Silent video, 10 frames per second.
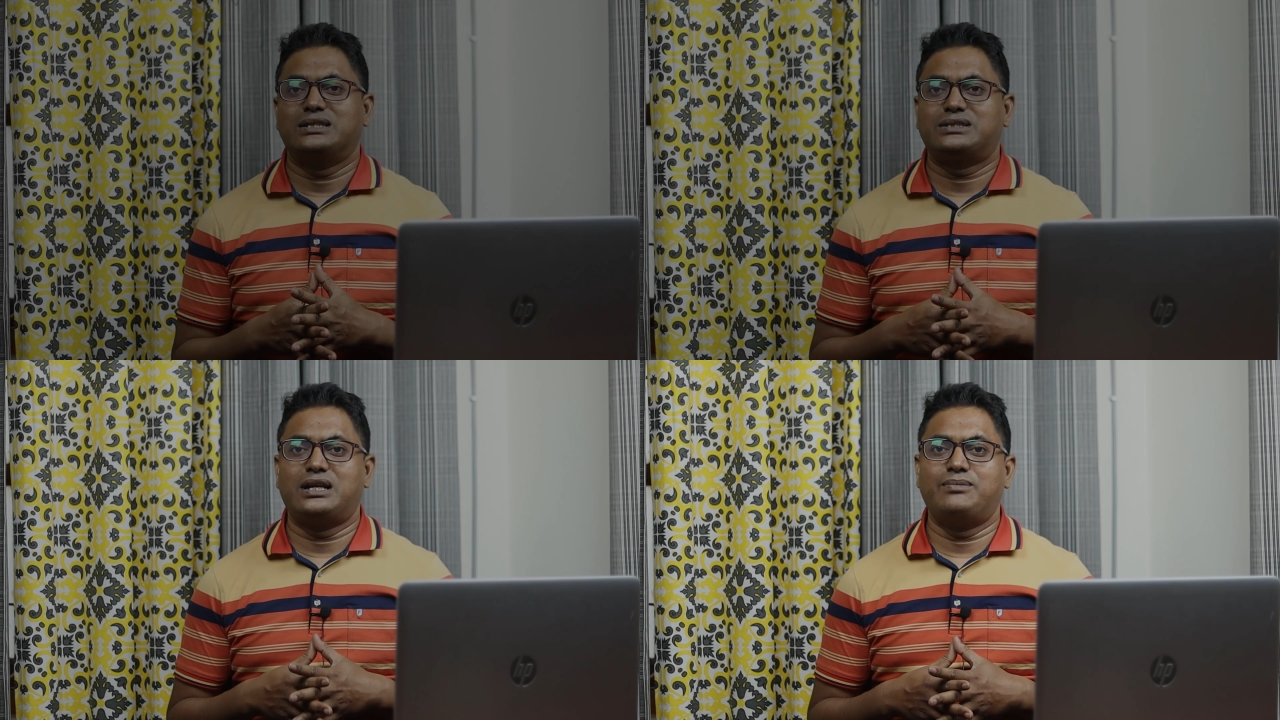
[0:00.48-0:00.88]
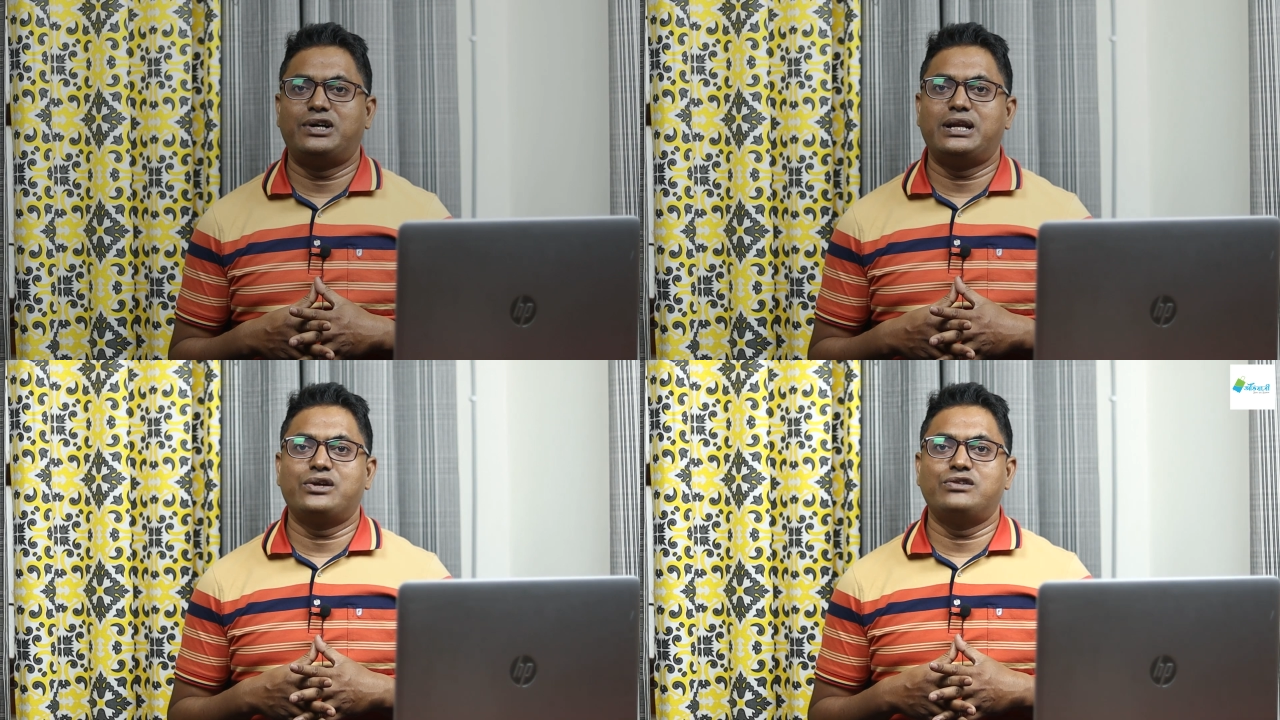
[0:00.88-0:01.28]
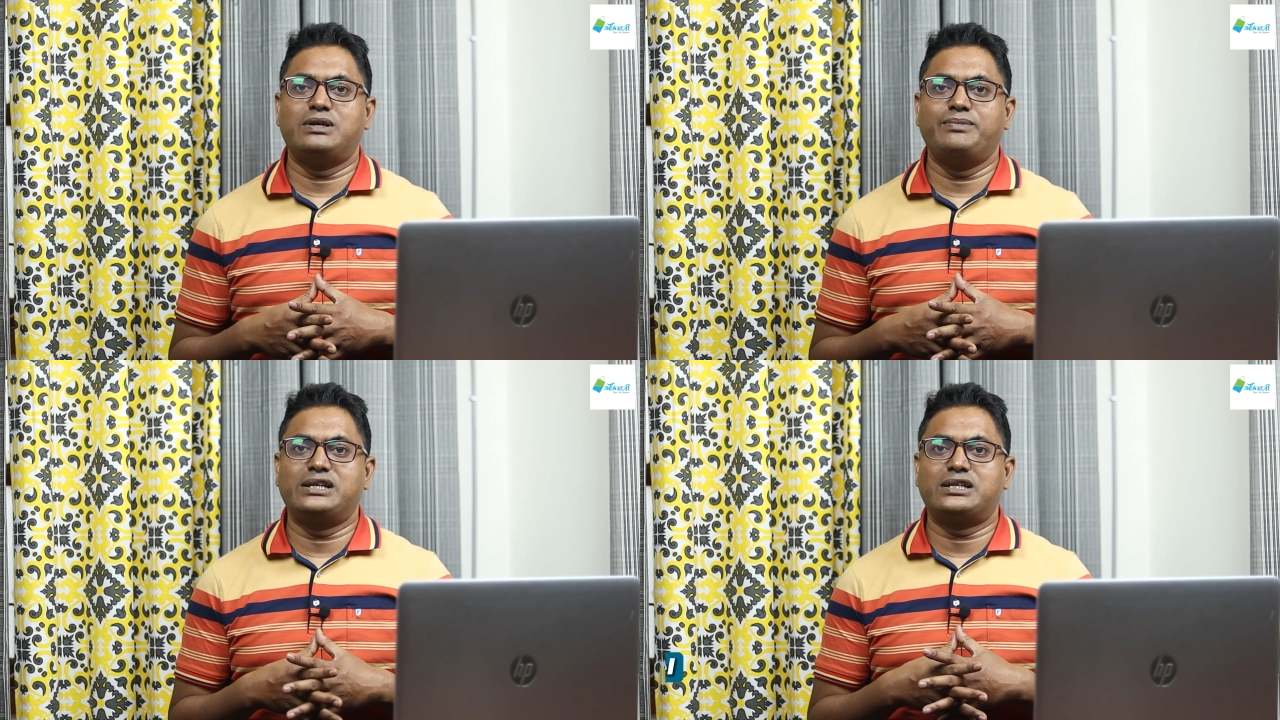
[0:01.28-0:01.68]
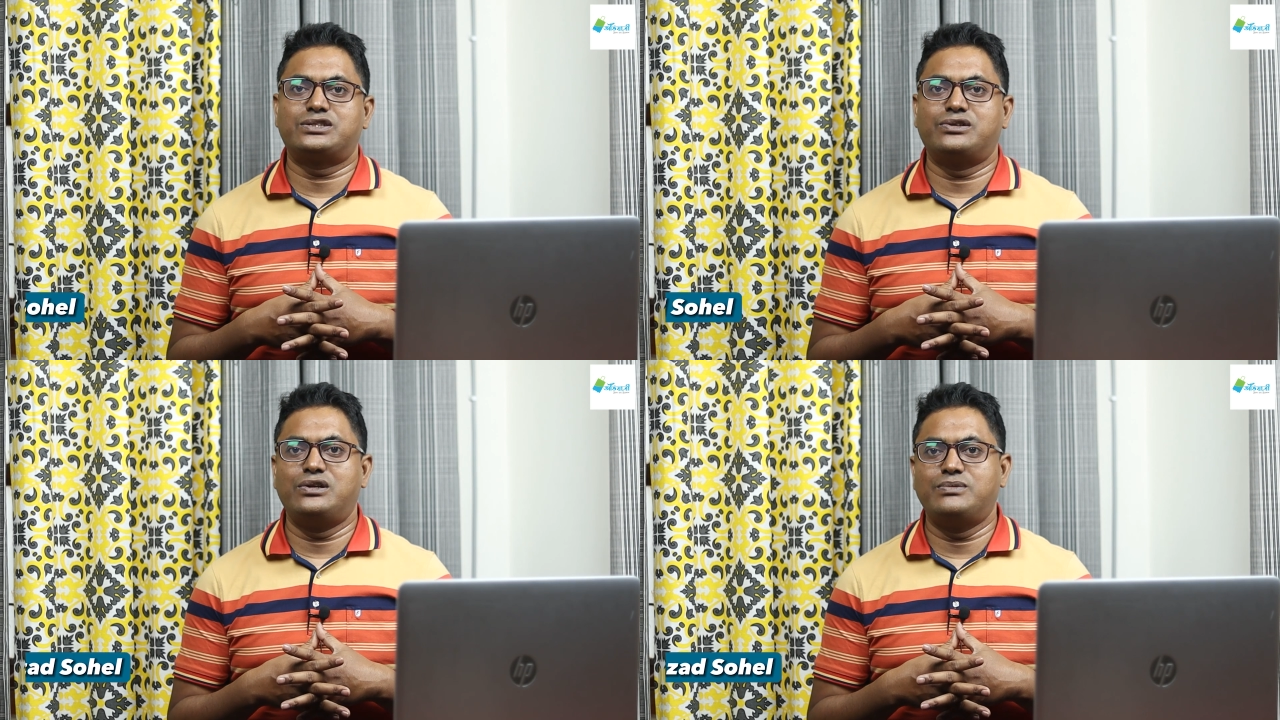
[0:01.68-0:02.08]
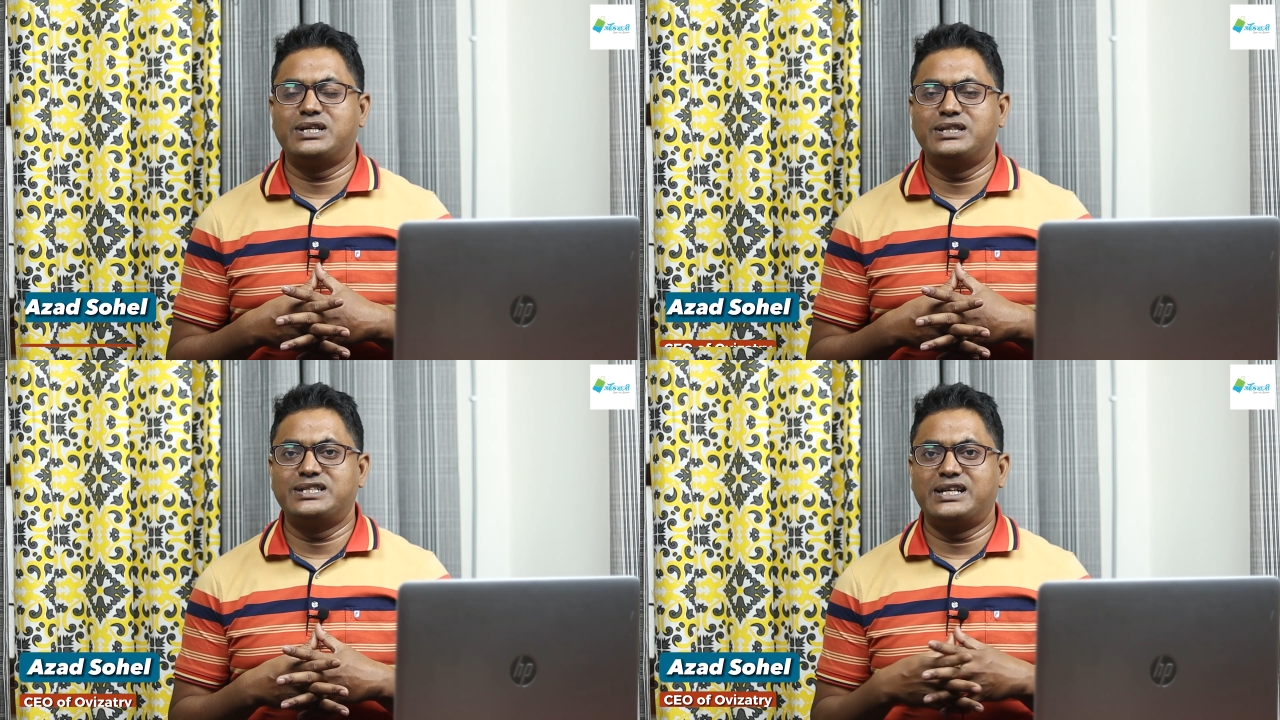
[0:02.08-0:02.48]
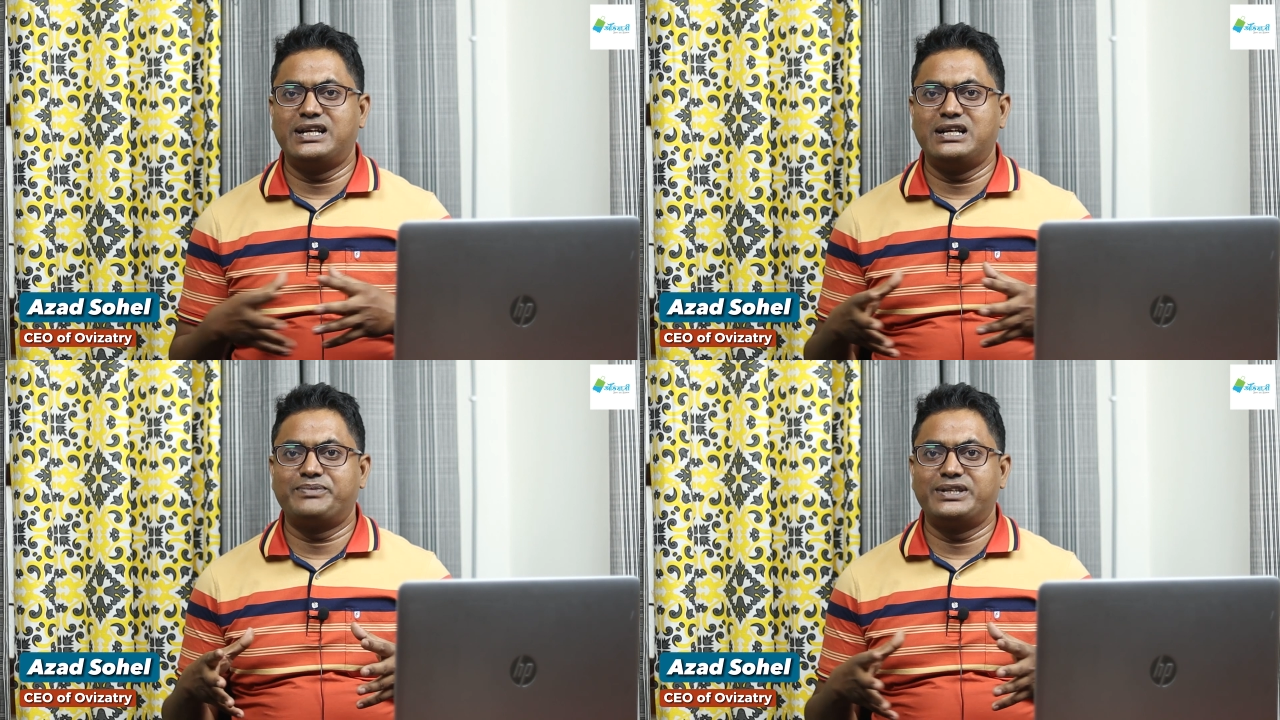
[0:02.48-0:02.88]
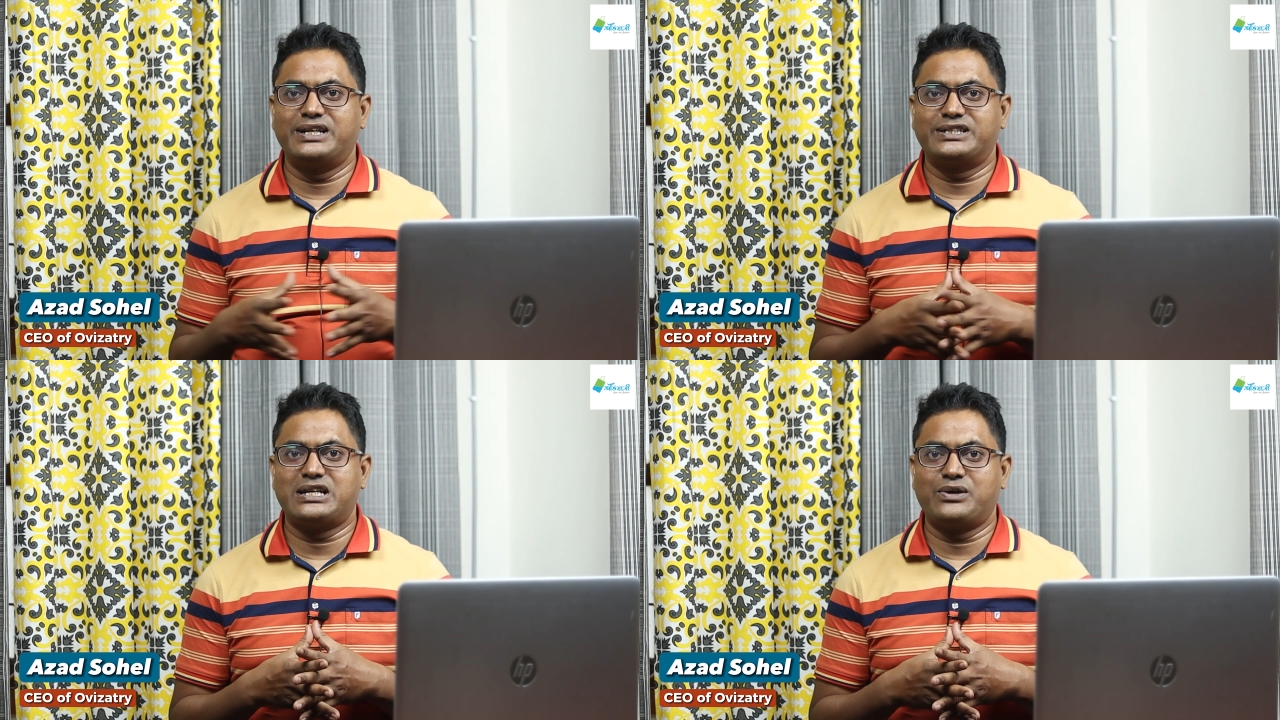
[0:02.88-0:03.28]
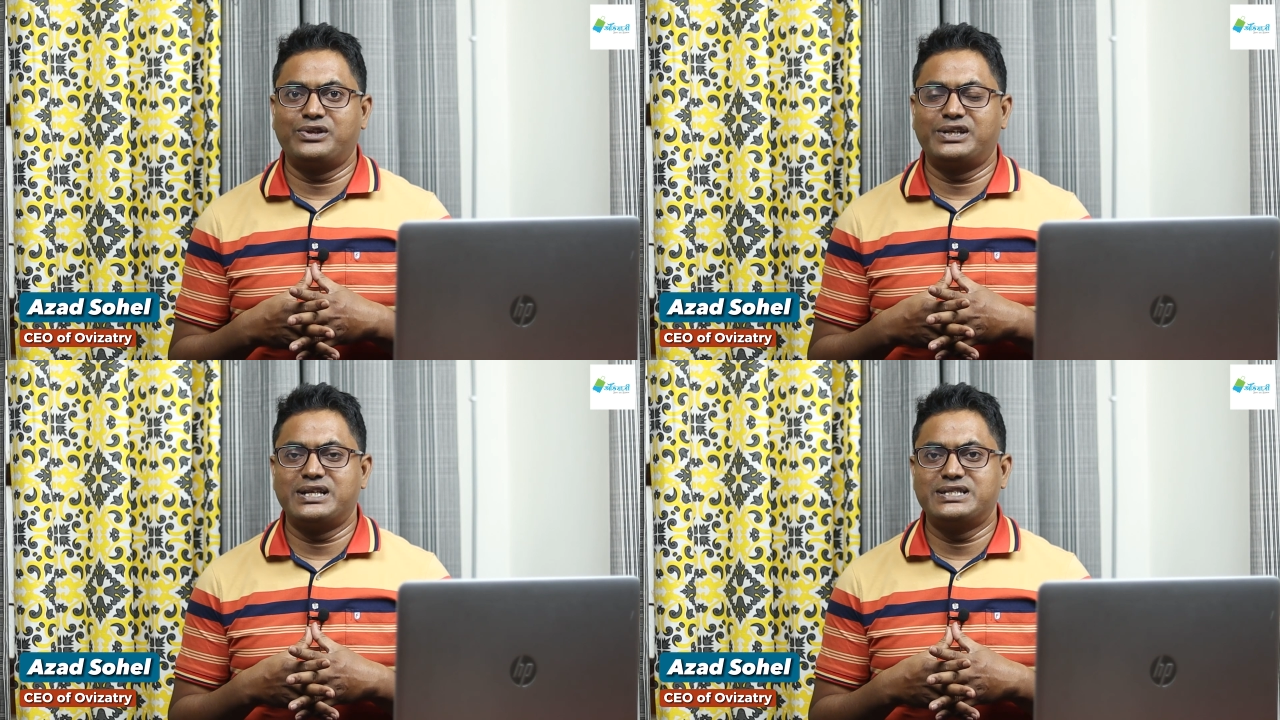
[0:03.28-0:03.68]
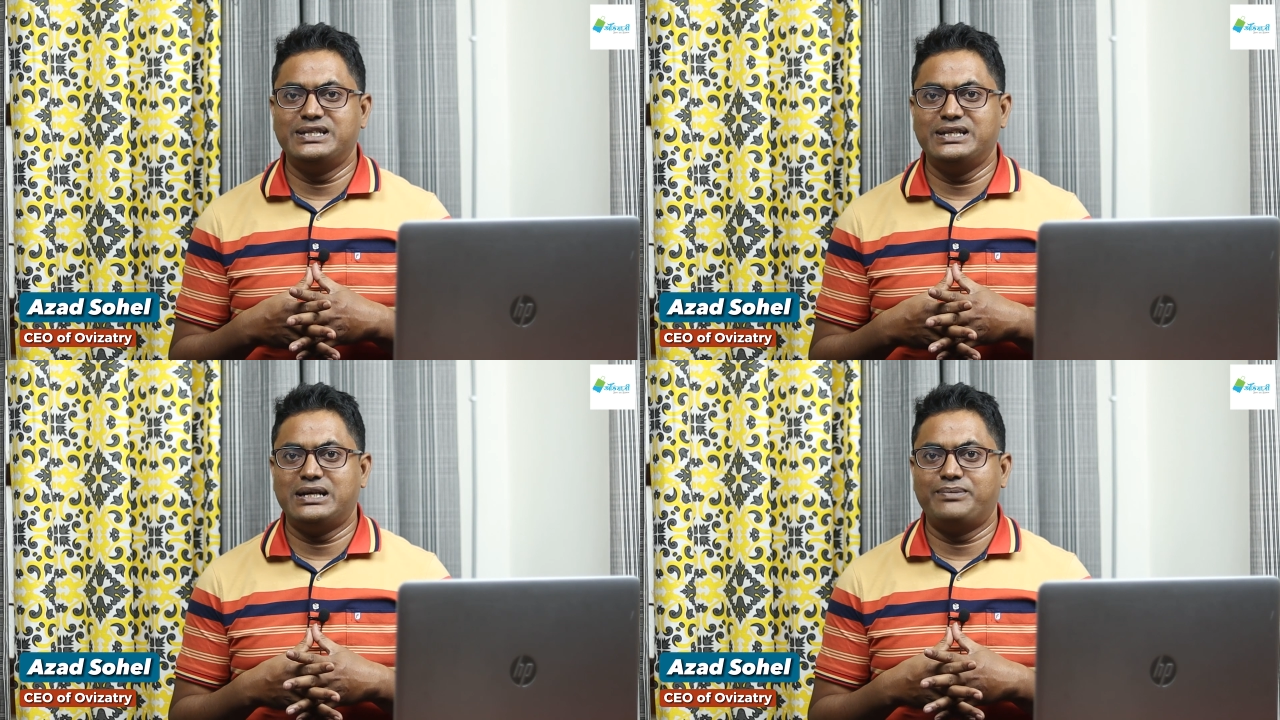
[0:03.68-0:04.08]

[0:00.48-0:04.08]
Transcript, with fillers: আসসালামু আলাইকুম আমি আজাদ সোহেল অভিজাতি চ্যানেলে আপনাদেরকে স্বাগত জানাচ্ছি